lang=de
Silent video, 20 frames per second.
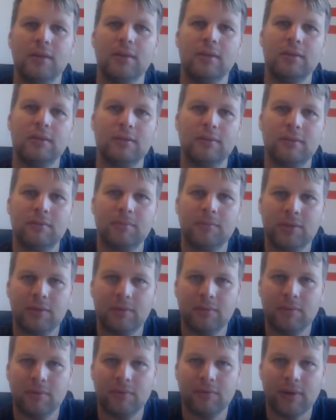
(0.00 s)
dass zum
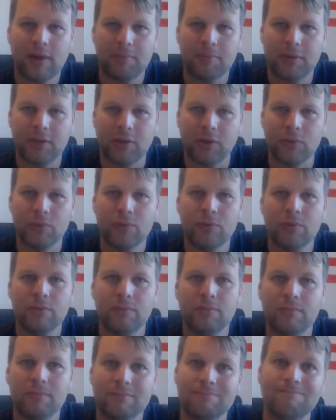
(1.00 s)
Beispiel die Farbe Grün,